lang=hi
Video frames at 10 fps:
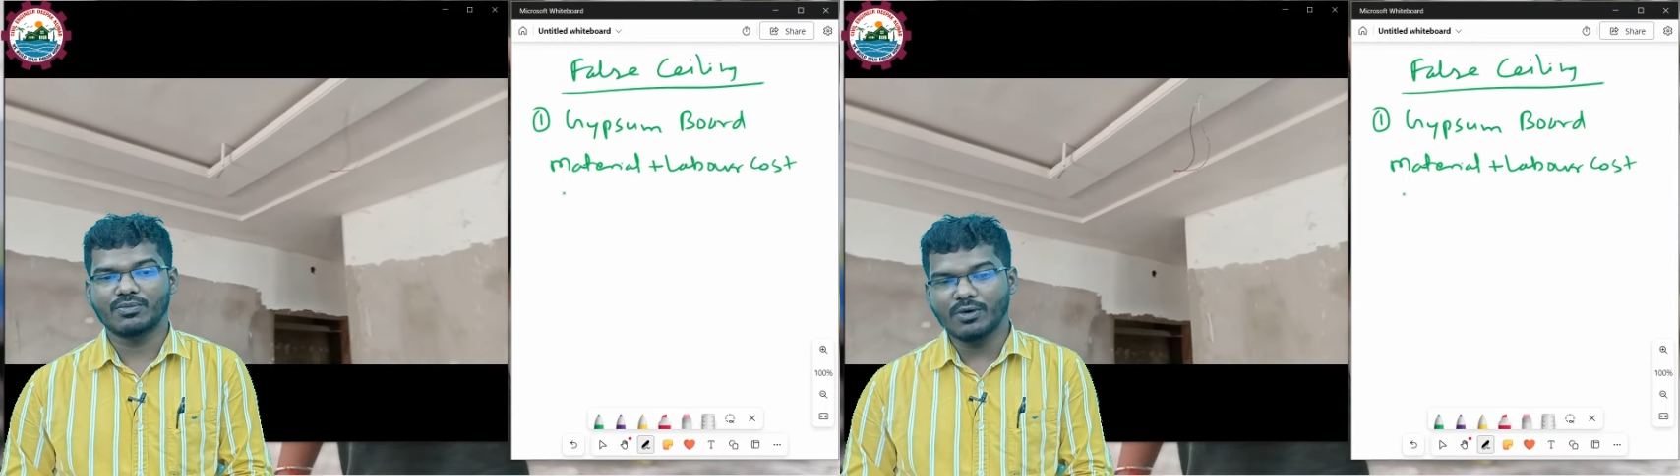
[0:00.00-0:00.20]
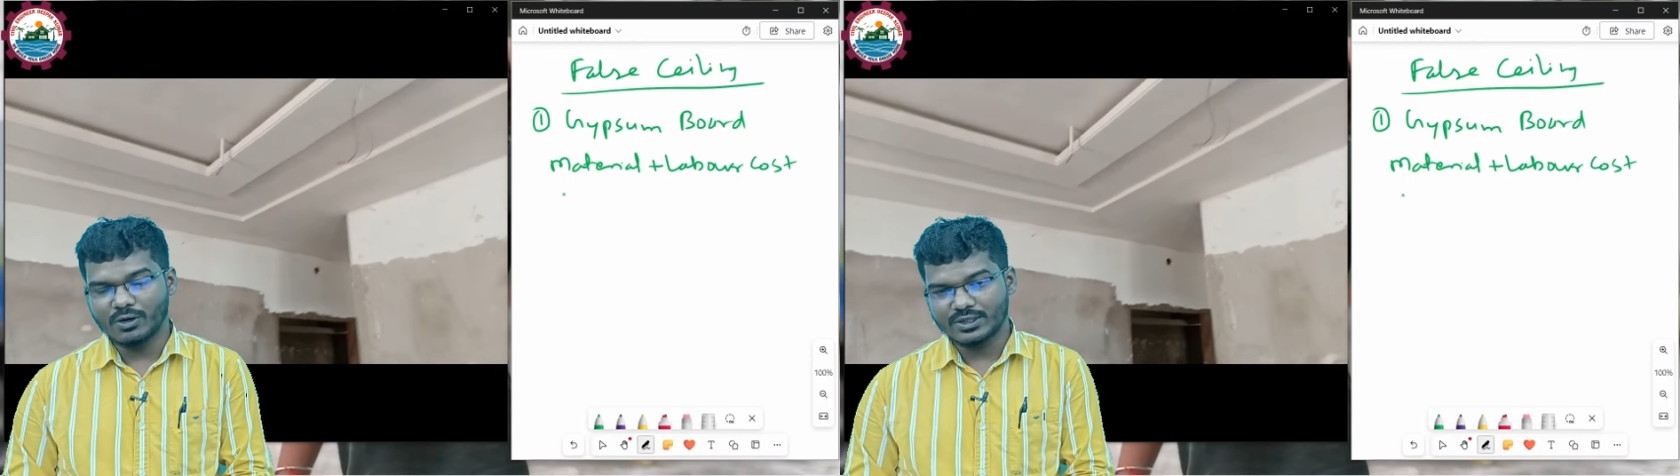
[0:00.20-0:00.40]

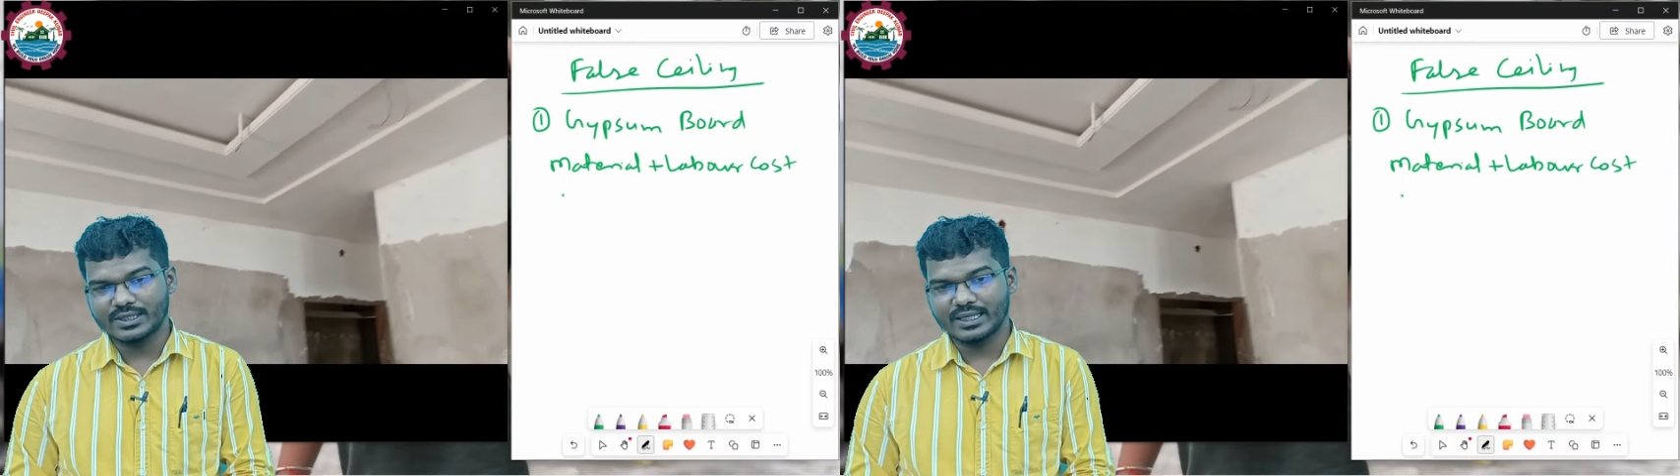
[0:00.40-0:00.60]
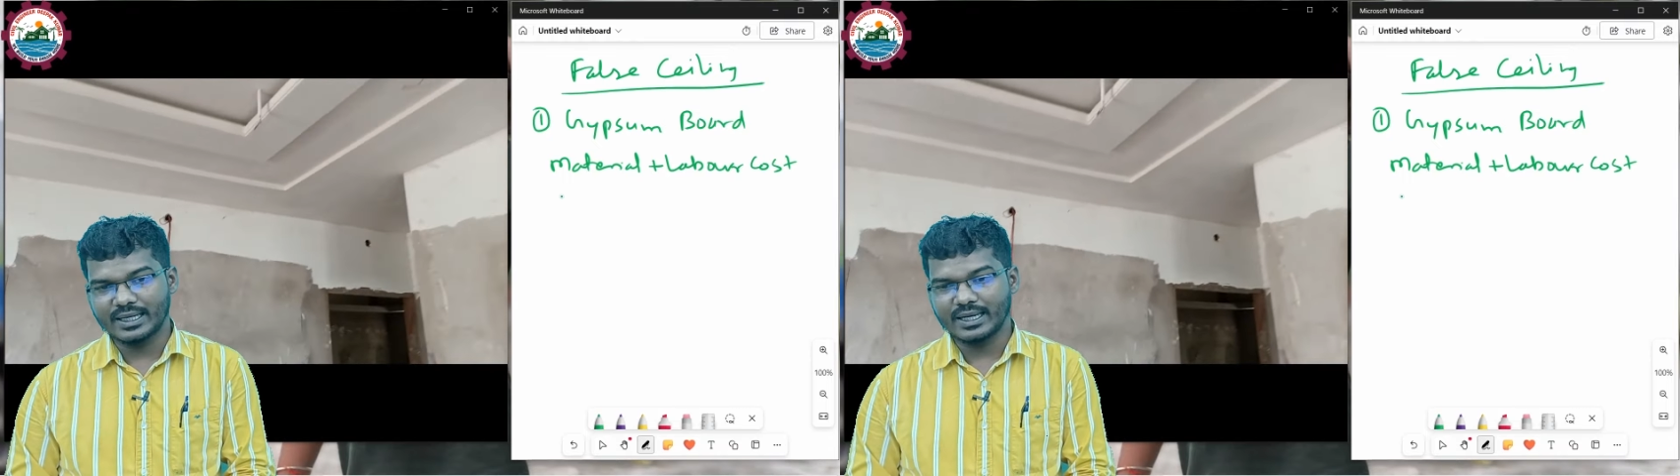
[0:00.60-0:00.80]
फॉल
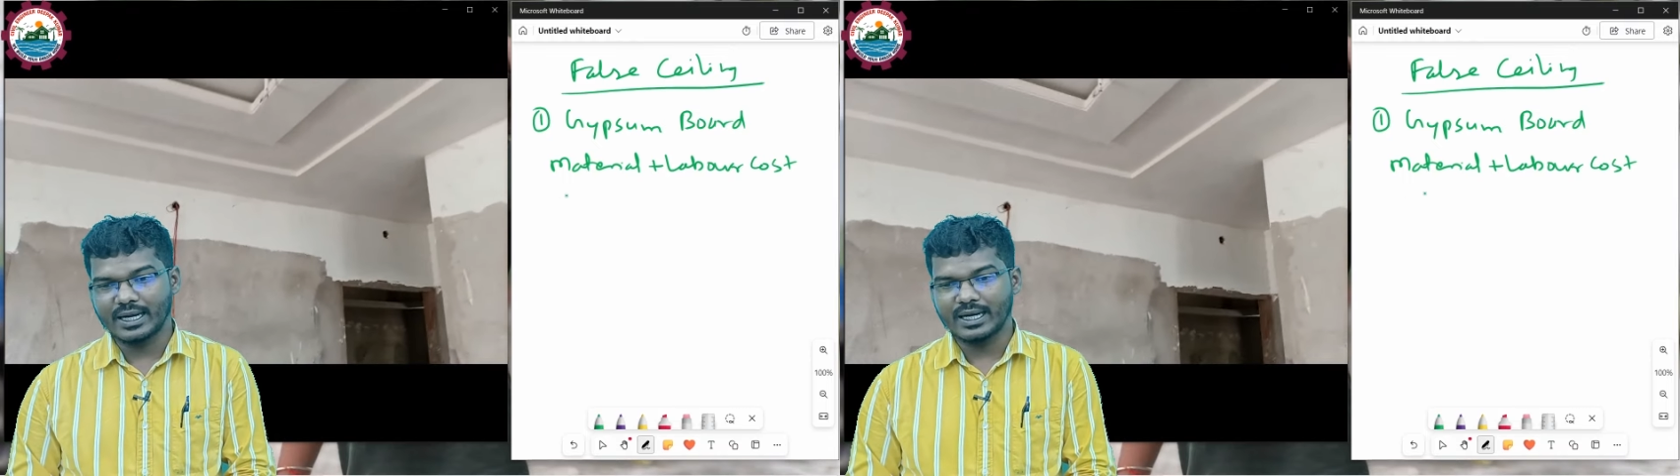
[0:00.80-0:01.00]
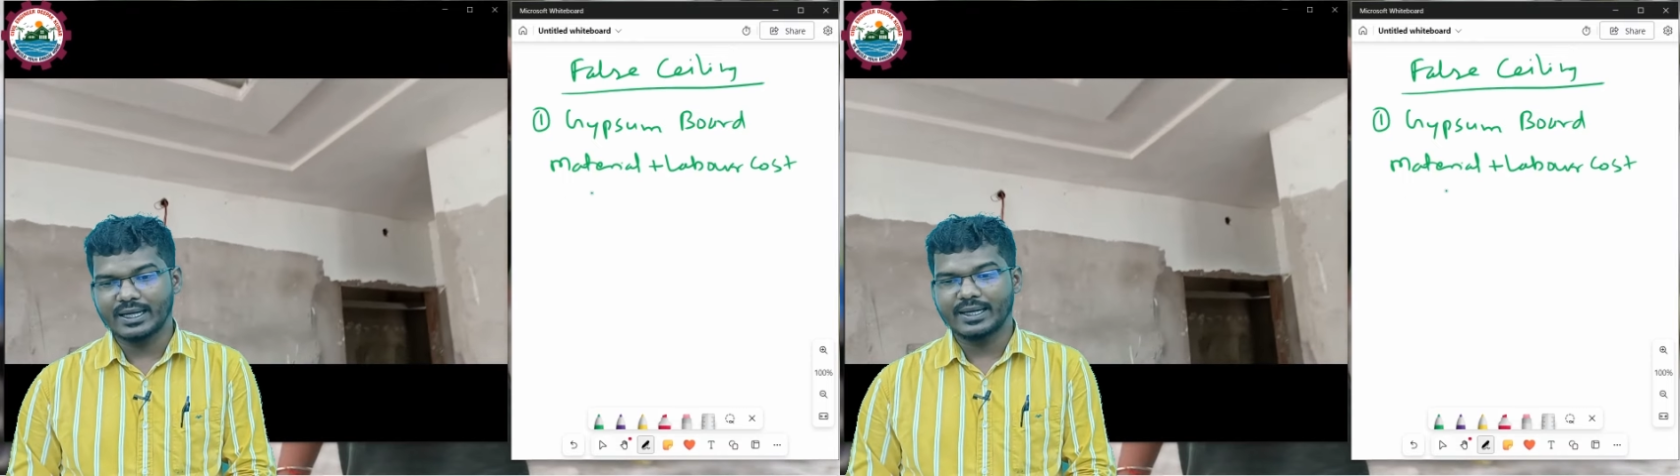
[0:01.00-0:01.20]
सीलिंग
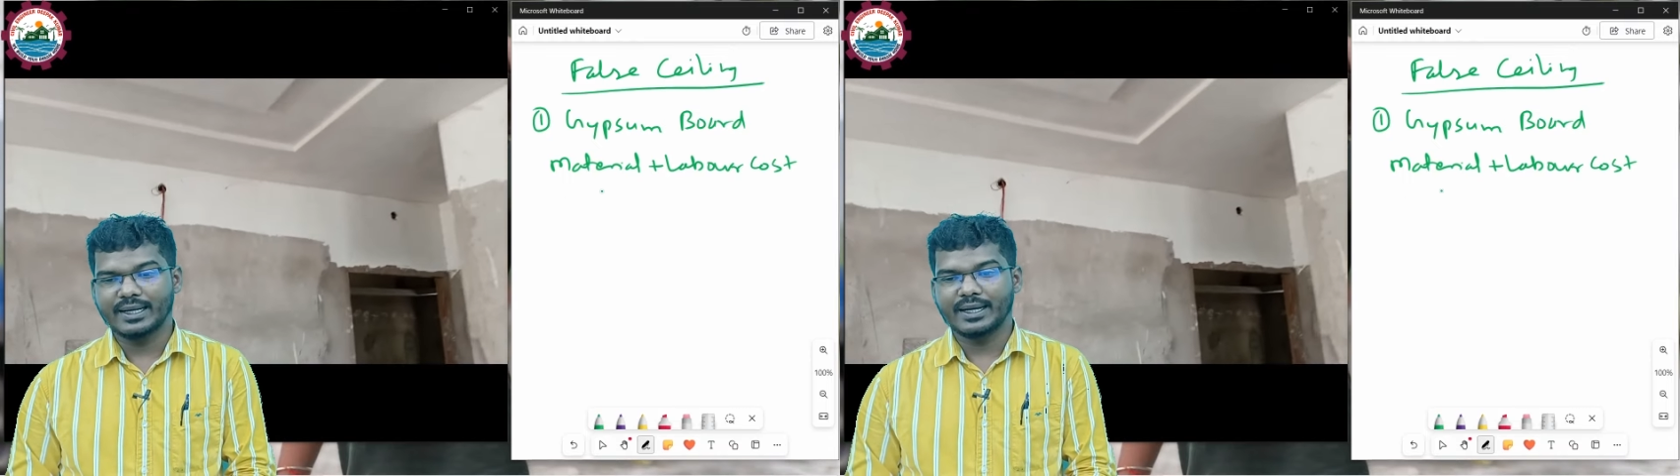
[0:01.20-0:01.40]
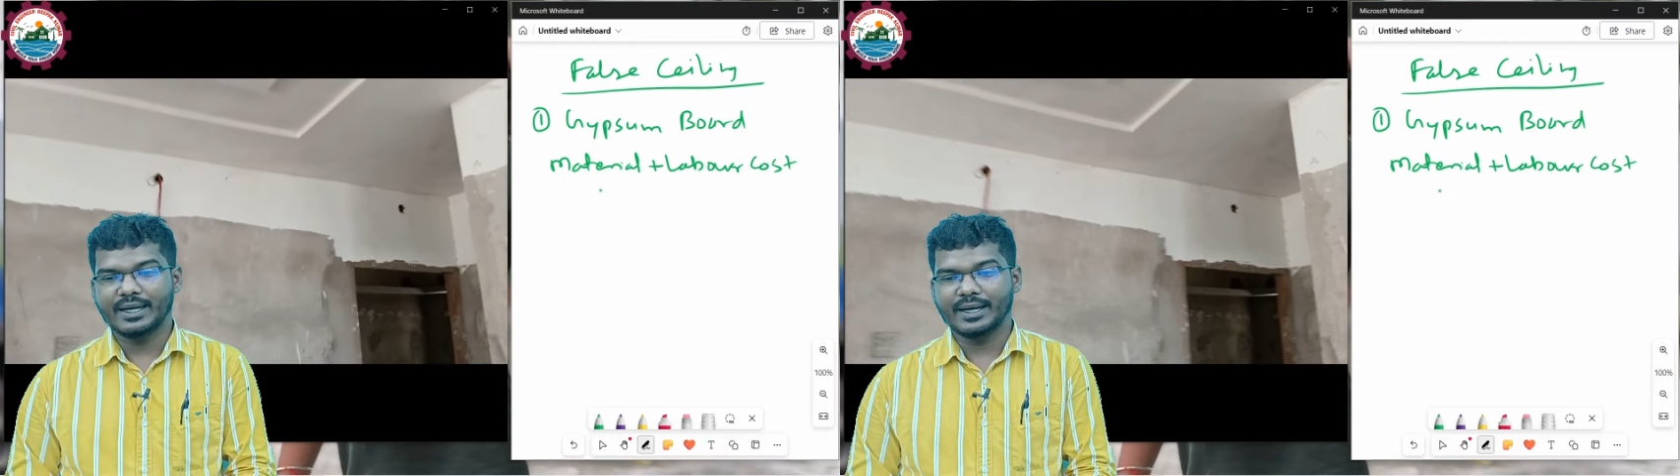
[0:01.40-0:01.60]
का
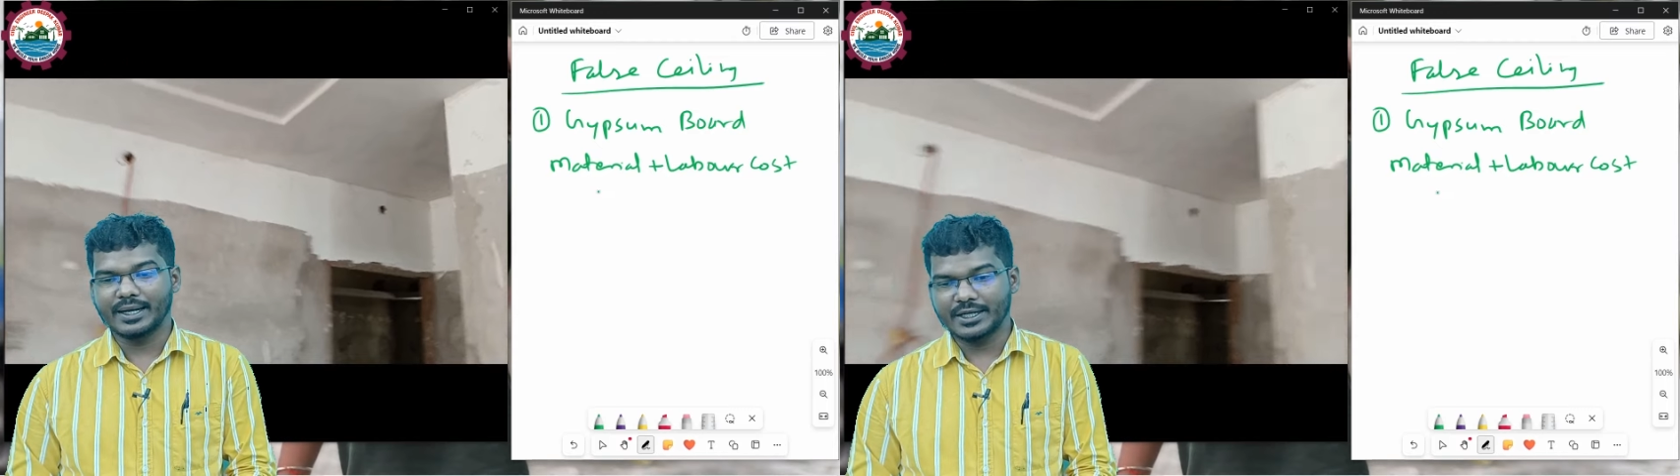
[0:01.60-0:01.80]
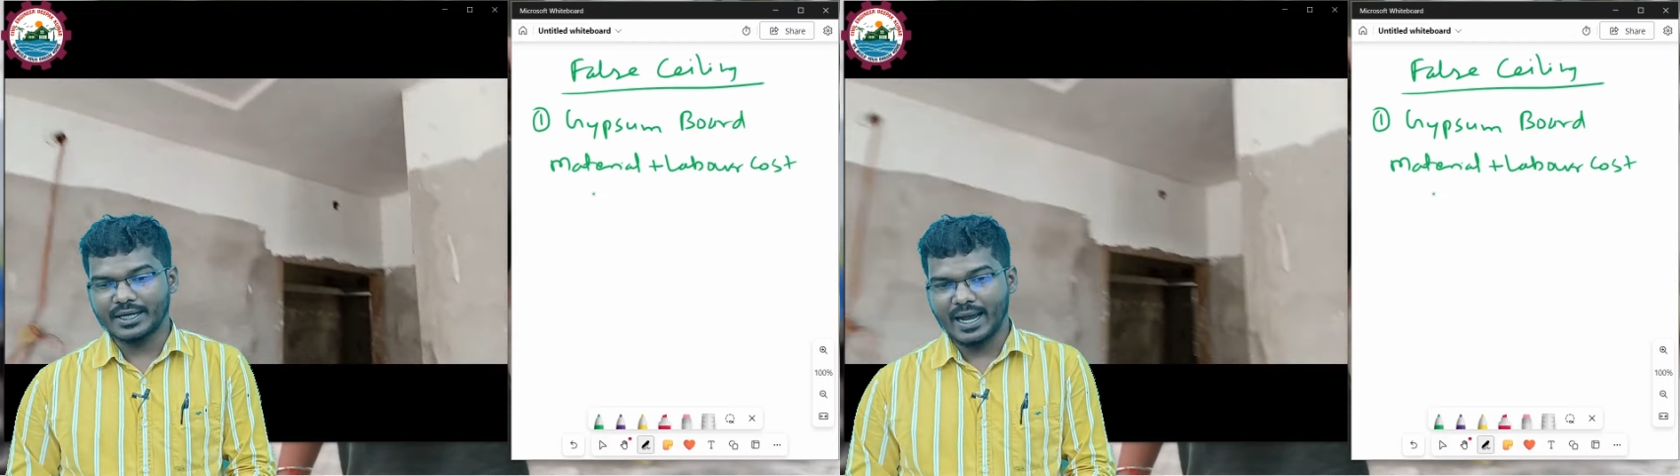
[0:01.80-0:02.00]

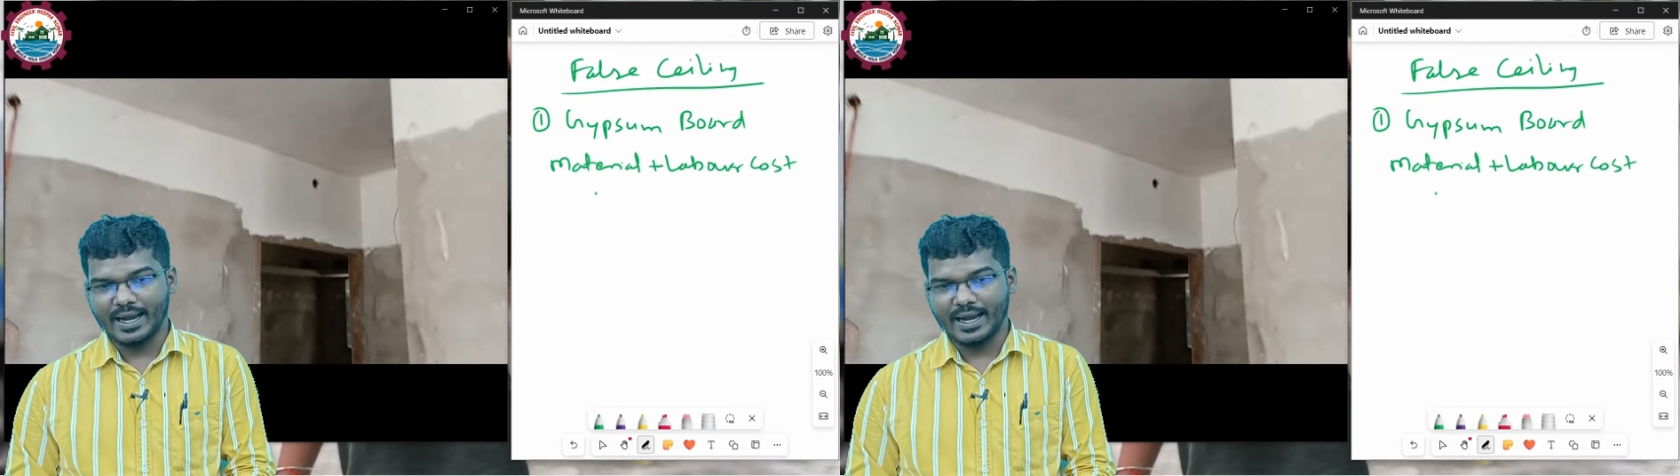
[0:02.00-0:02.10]
रेट